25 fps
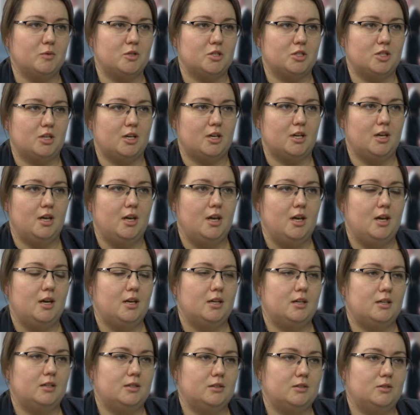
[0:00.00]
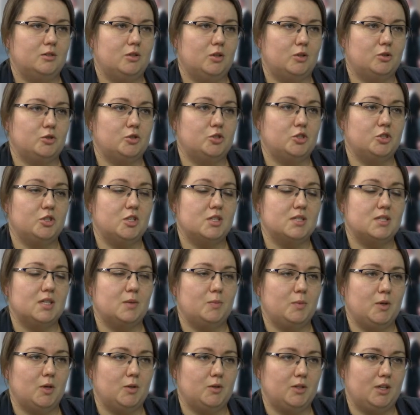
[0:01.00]
się e, do
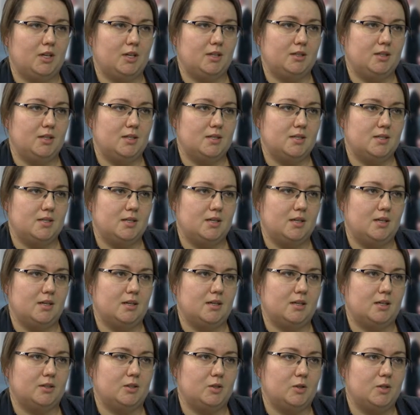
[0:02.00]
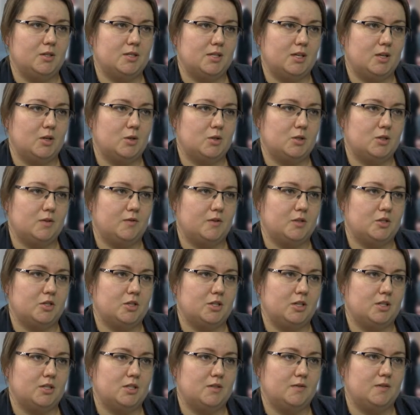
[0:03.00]
35. edycji Katolickiego
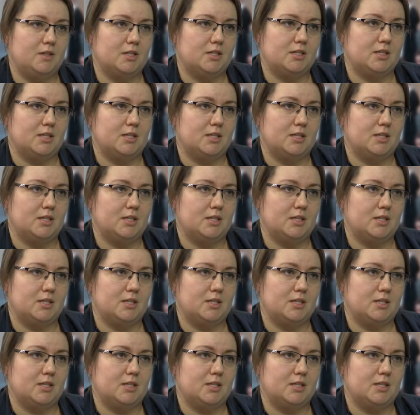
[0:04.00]
Stowarzyszenia Civitas